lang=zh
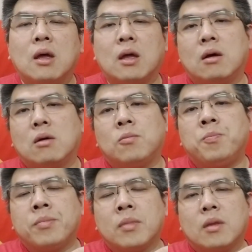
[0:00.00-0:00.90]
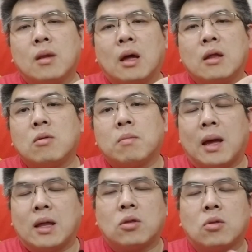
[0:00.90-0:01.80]
然后还要
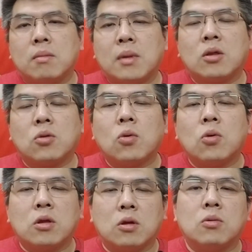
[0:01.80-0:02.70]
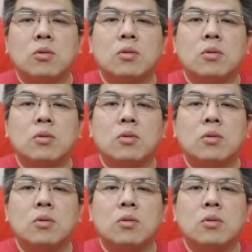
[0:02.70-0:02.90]
买卖多久，